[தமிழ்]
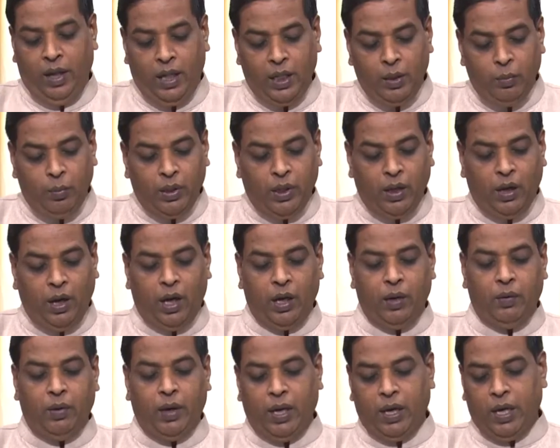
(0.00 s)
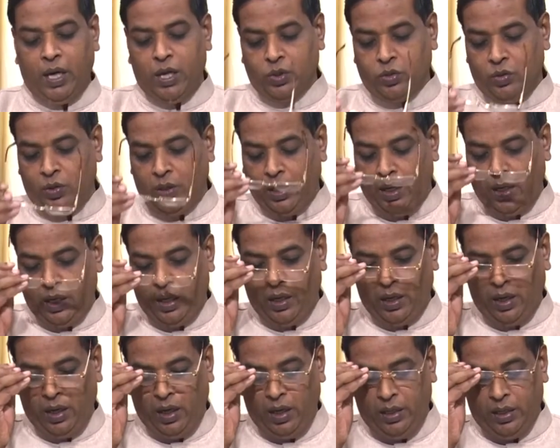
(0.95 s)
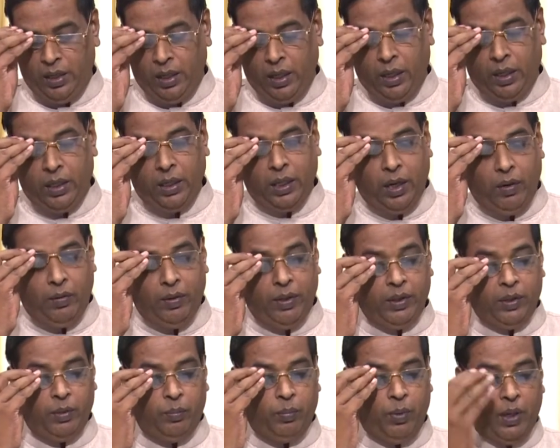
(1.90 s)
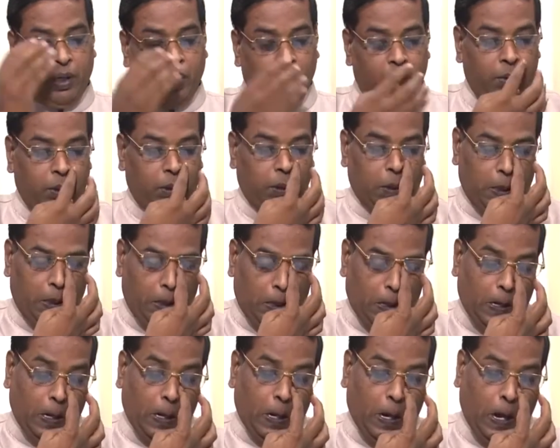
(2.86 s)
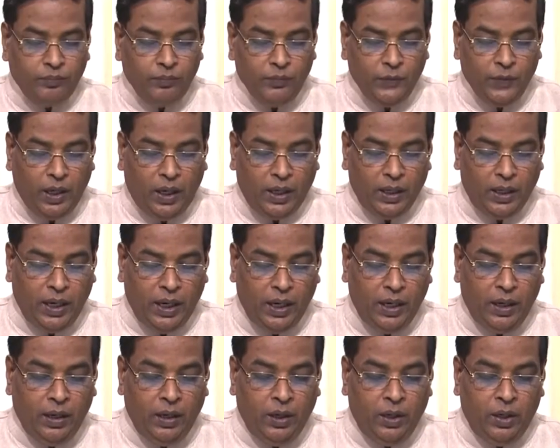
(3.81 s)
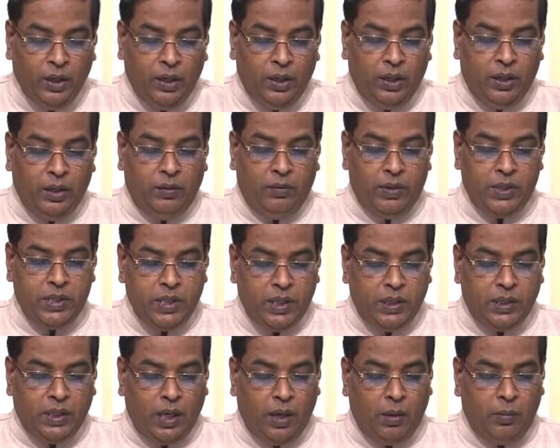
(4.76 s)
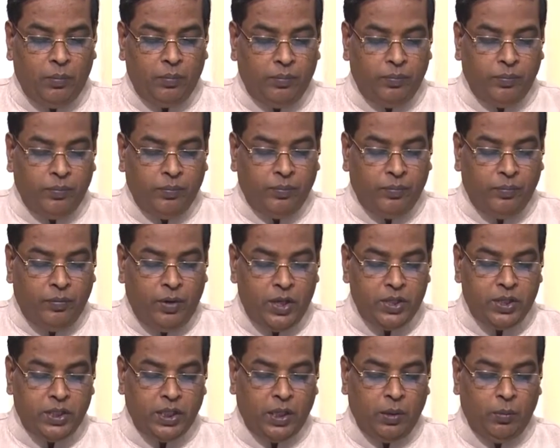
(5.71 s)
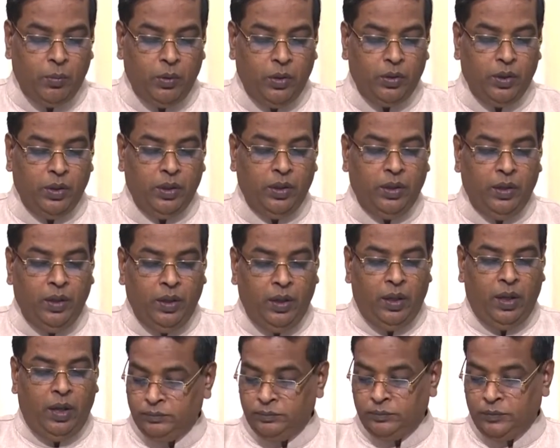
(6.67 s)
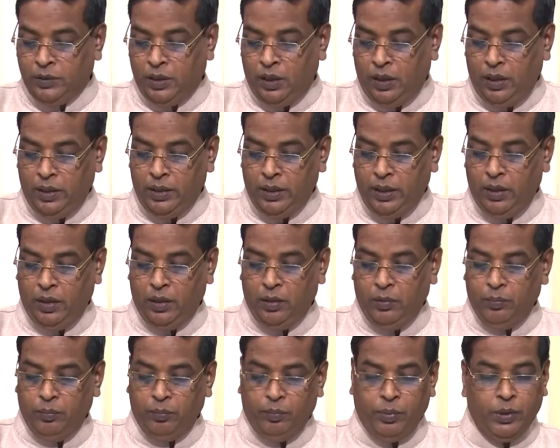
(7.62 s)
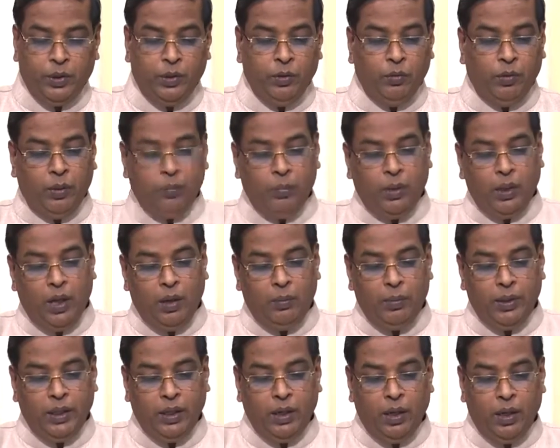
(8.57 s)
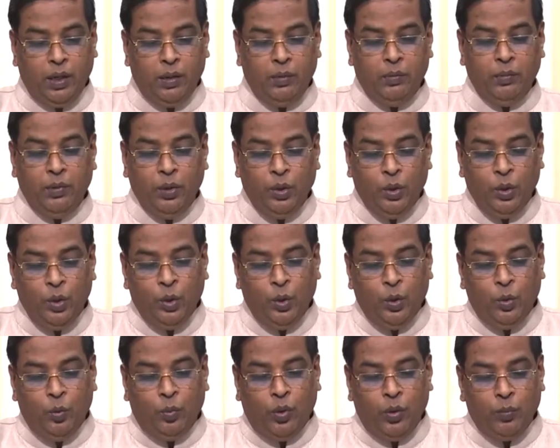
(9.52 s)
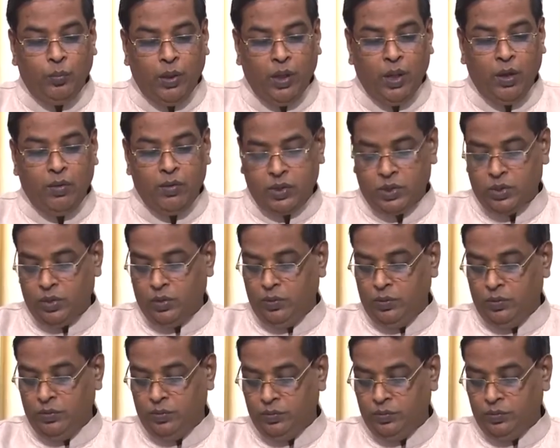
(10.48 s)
அது மட்டும் ஆண்டவர் அங்கே என்ன சொல்கிறார் என்றால் நீங்கள் அதை கவனித்து பார்க்கும்போது அங்கே வசனத்தை நாம் வாசிக்கும் போது ஆதியாகும் முப்பத்தி ஒன்பதாம் அதிகாரம் ஒன்பதாம் வசனம்